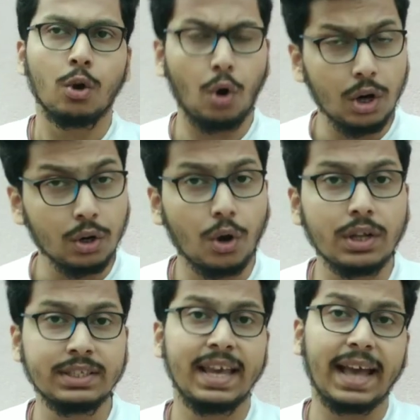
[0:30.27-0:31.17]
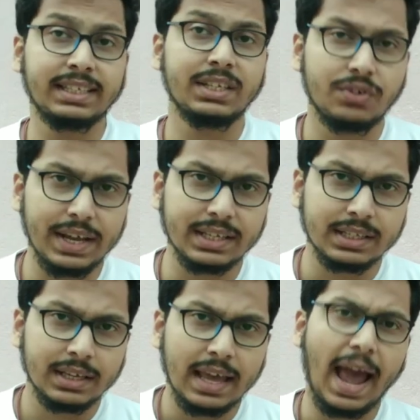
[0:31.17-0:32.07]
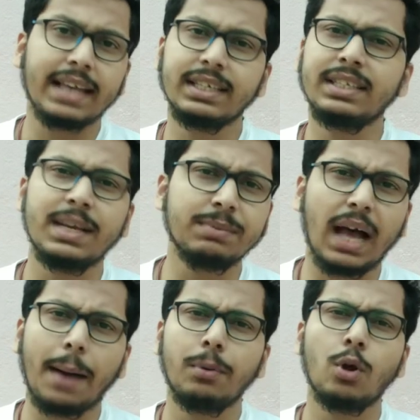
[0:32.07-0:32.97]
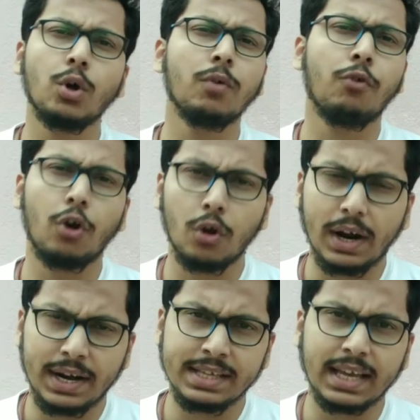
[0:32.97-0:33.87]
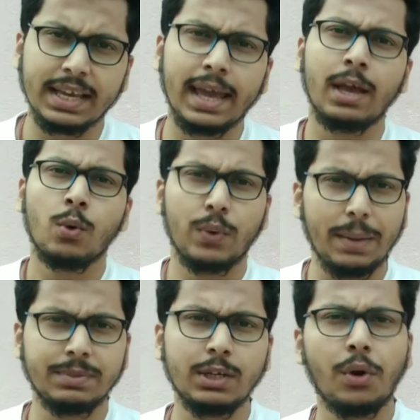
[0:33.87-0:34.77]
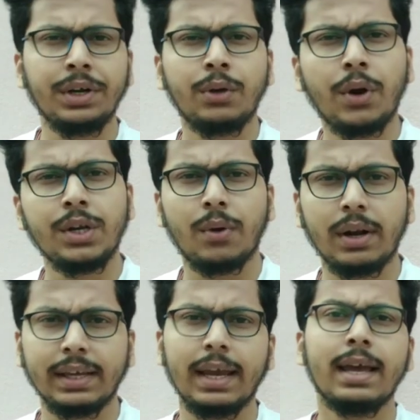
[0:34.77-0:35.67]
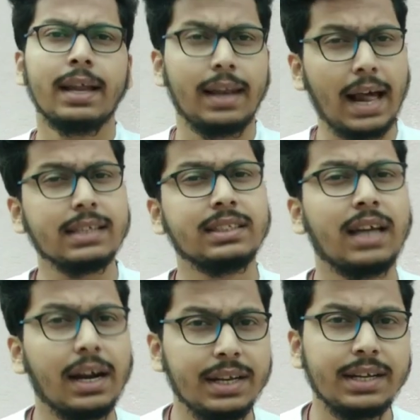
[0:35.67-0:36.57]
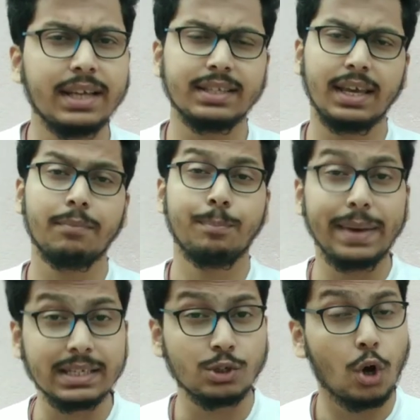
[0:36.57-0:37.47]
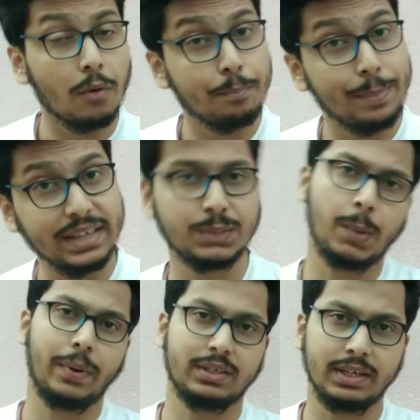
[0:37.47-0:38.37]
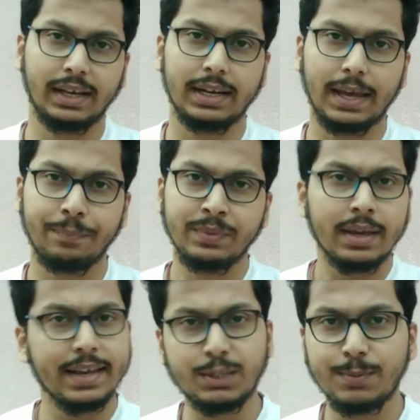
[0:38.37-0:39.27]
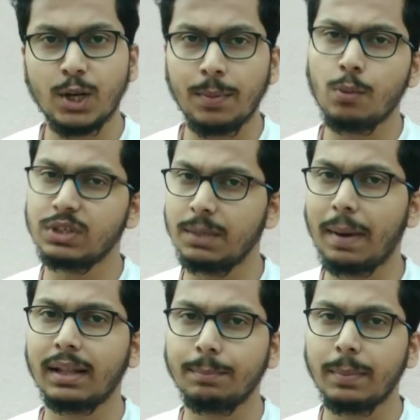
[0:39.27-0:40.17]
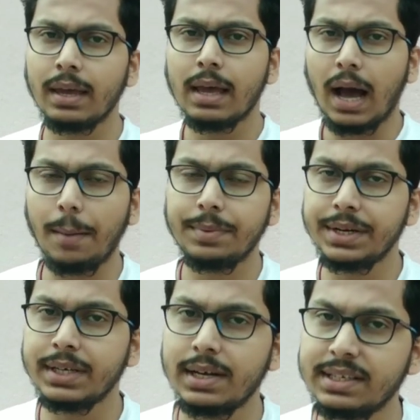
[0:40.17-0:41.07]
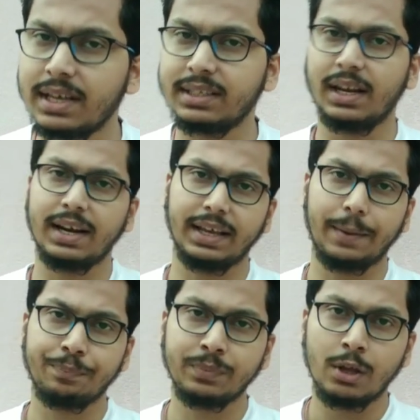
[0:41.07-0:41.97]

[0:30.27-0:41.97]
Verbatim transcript: कौन कौन सी ऐसी ट्रिक्स ऐसी टिप्स आप लोगों को फॉलो करनी चाहिए वेब जी ट्वेंटी ट्वेंटी वन के लास्ट थर्टी डेज के बेस्ट ऑफ बेस्ट प्रिपरेशन के लिए इस वीडियो में उसी बात में हम डिटेल डिस्कशन करेंगे